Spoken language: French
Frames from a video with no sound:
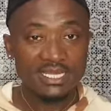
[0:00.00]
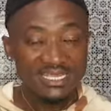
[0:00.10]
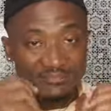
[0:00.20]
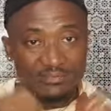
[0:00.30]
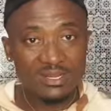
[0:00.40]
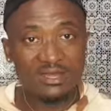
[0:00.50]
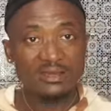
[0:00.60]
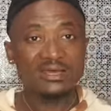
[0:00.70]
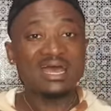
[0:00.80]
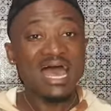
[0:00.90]
Il prend
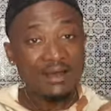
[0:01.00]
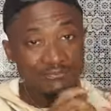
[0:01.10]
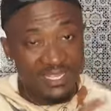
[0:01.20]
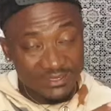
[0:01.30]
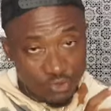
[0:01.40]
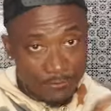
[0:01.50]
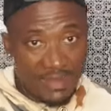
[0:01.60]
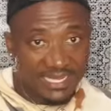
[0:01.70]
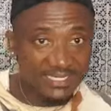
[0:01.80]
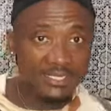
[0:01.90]
âme d'un homme
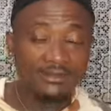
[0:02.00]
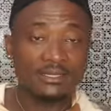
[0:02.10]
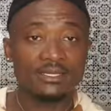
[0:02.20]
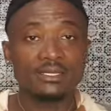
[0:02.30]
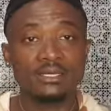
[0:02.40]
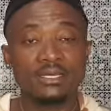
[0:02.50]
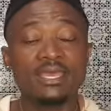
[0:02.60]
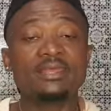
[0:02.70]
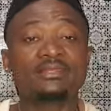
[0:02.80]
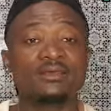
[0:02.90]
marié
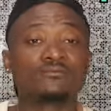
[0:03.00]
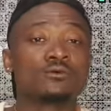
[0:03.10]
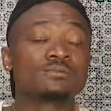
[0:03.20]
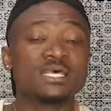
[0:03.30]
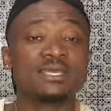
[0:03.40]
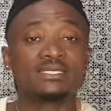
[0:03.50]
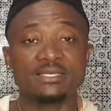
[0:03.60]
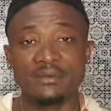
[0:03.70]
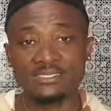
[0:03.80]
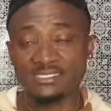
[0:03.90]
et il transforme ça. Je ne
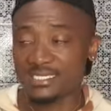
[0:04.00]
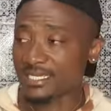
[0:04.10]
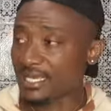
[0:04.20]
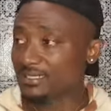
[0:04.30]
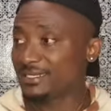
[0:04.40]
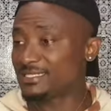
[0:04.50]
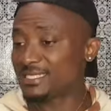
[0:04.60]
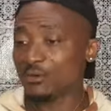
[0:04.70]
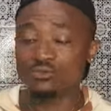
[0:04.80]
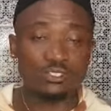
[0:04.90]
sais pas si c'est quel
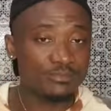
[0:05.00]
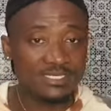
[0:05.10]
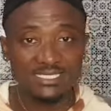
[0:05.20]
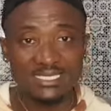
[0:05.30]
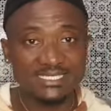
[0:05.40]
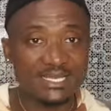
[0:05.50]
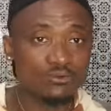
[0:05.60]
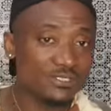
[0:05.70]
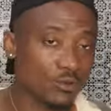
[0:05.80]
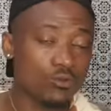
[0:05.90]
lesa ou je peux dire lesa
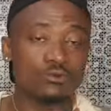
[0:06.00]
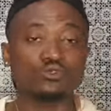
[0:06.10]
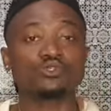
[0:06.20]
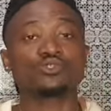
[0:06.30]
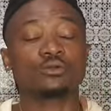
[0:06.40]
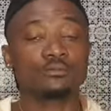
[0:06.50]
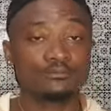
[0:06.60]
ou c'est quoi au juste.